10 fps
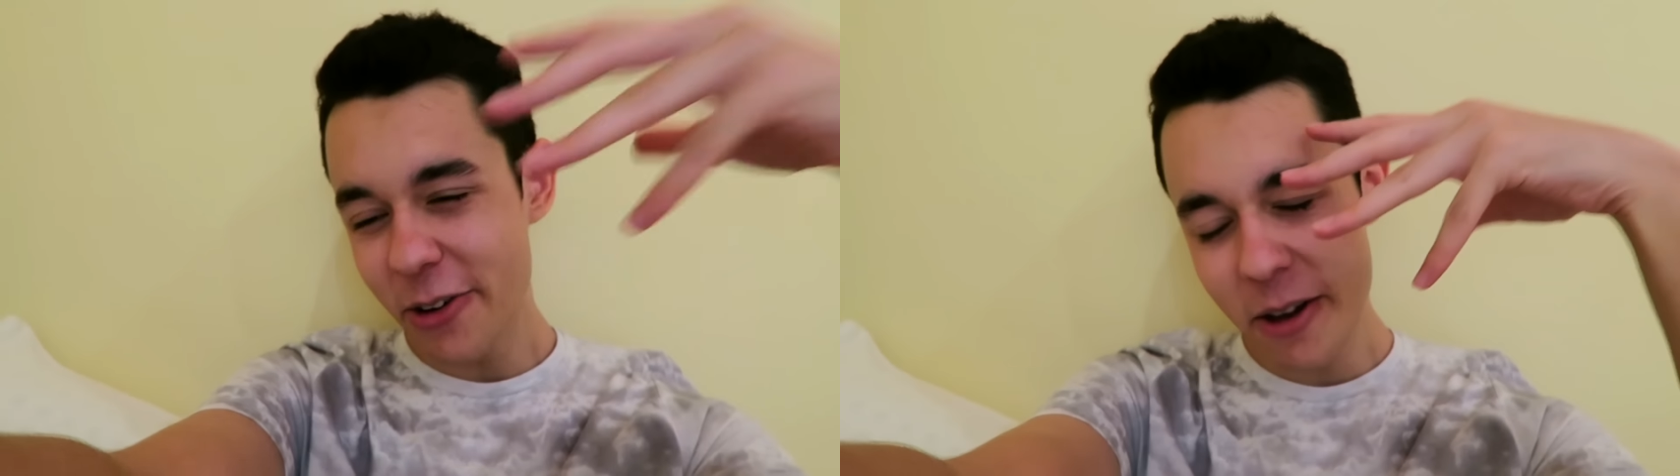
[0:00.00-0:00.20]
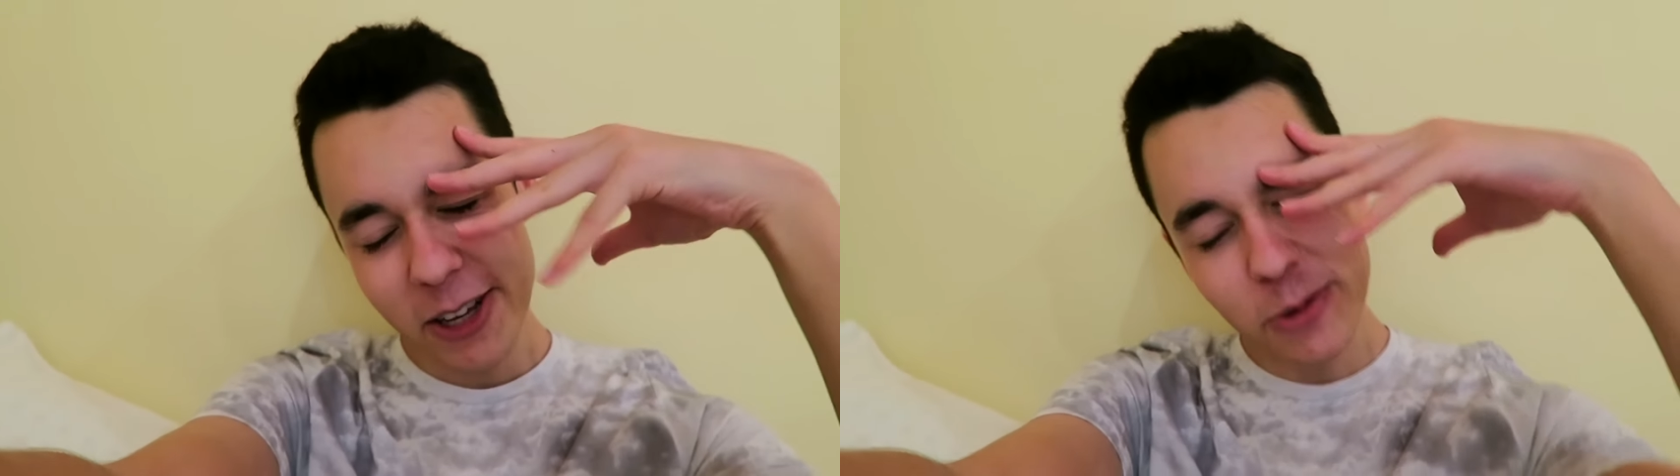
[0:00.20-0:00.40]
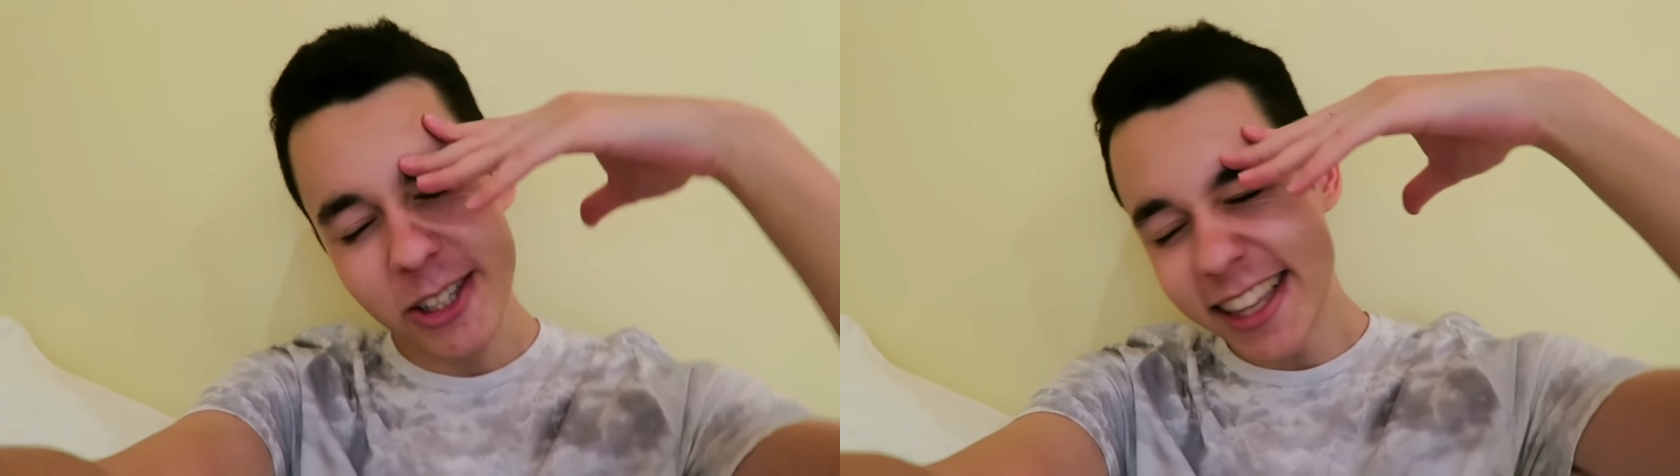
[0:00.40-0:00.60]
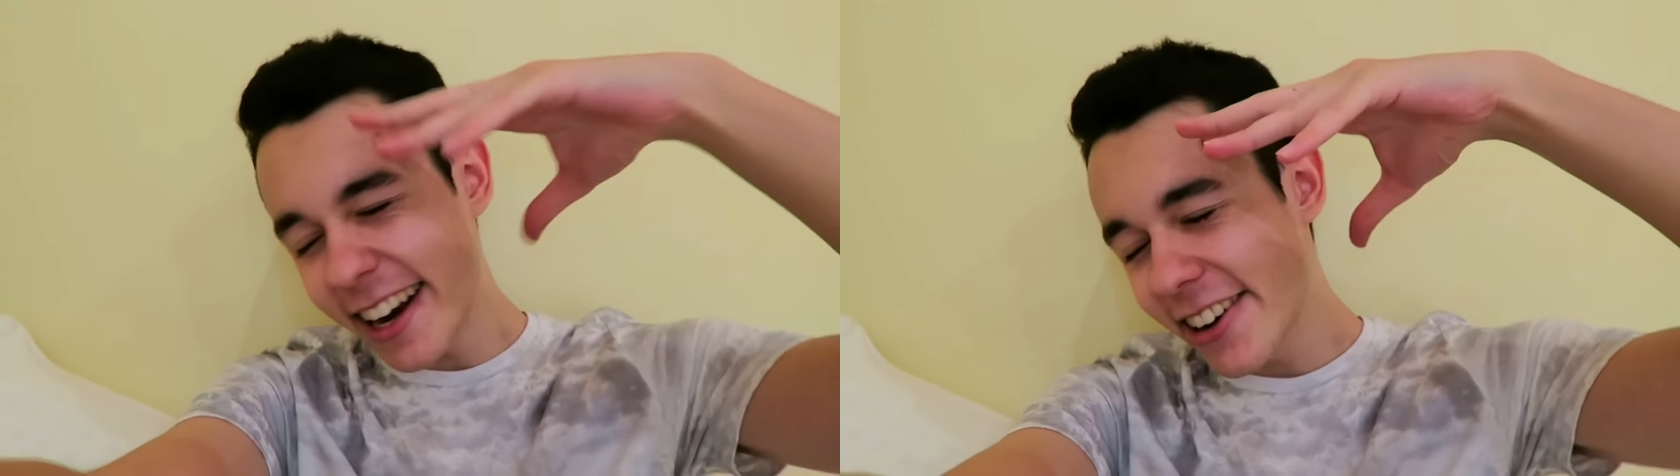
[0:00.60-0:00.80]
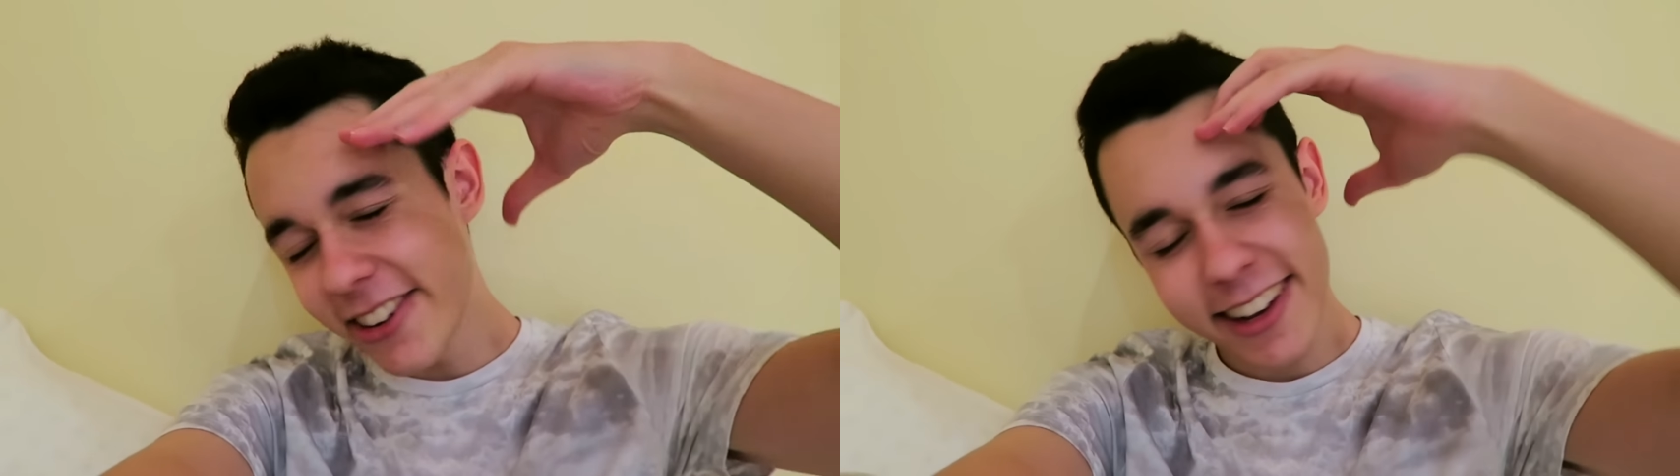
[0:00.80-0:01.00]
ahora mismo
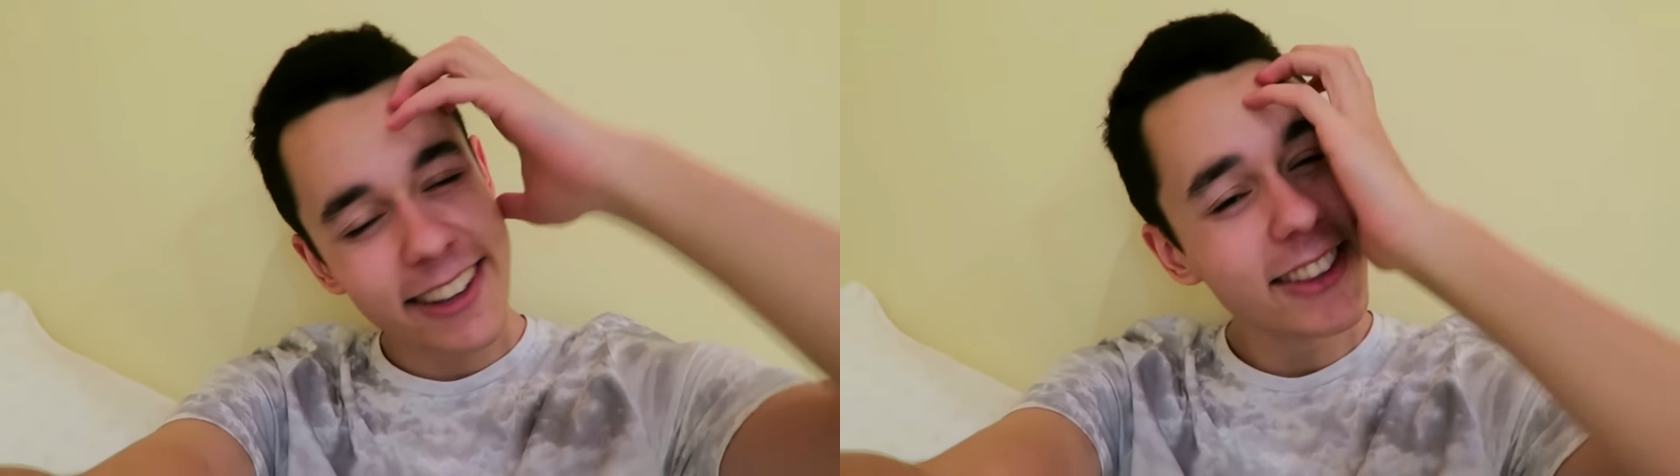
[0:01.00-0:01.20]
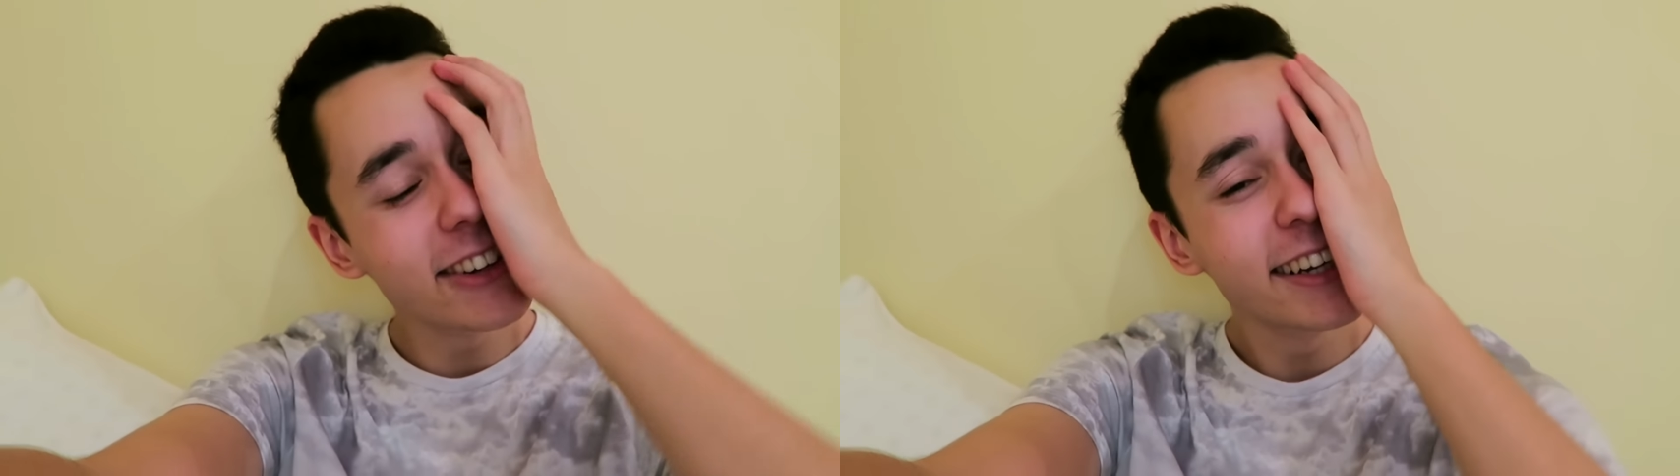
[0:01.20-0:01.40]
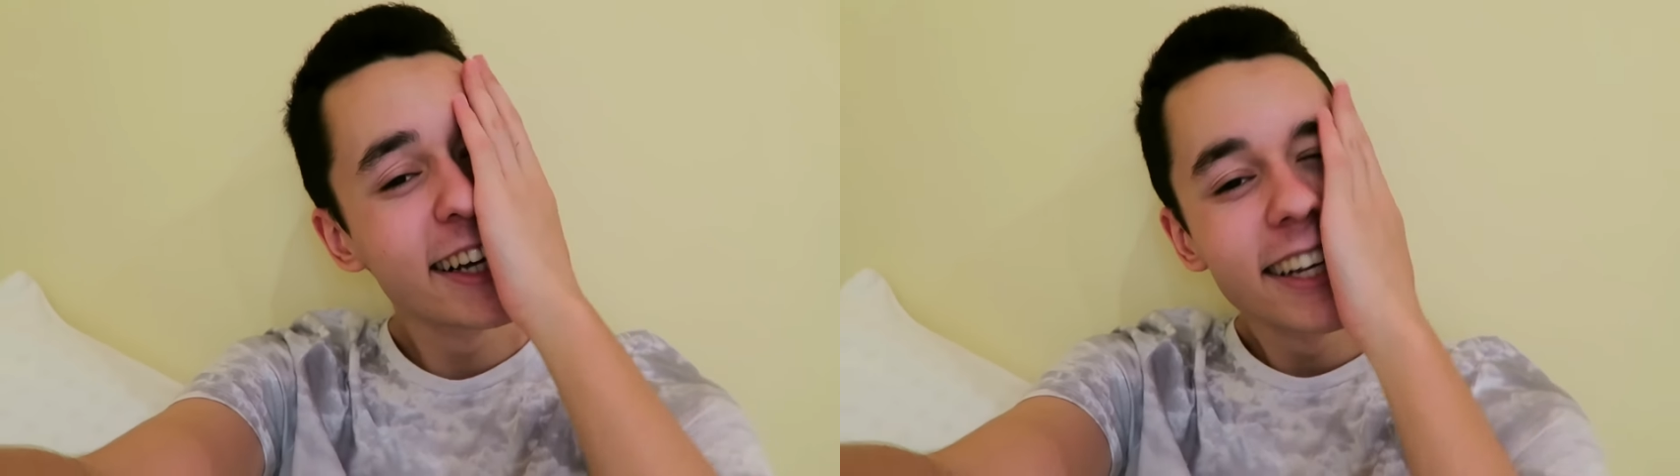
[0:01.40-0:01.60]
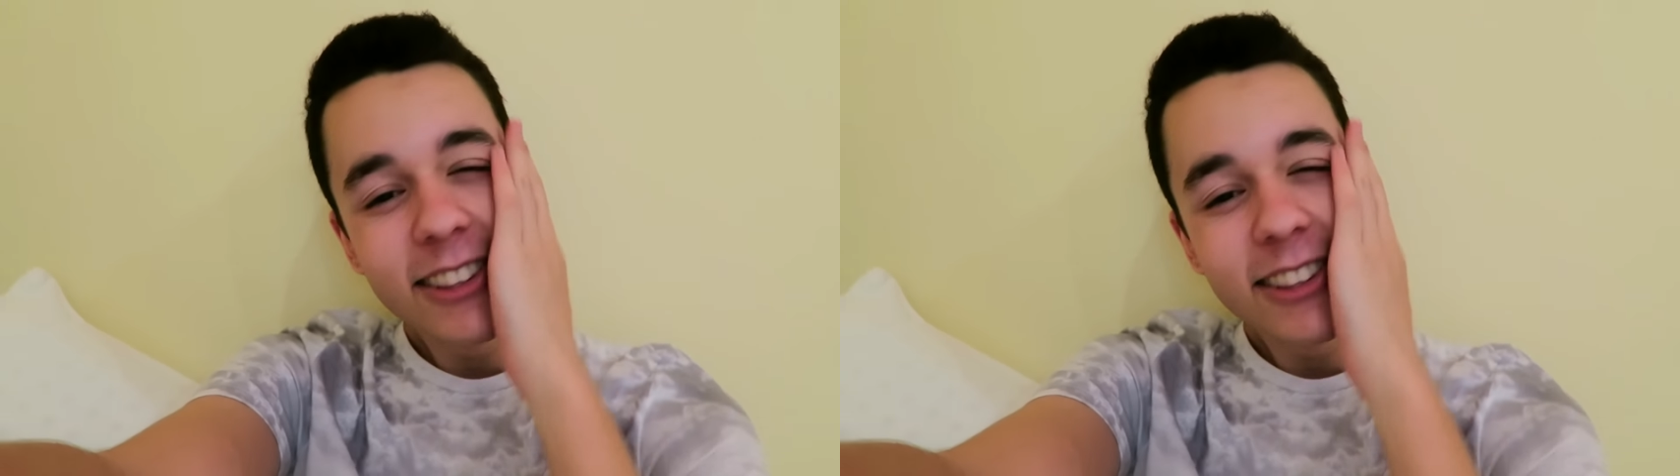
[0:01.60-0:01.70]
está recorriendo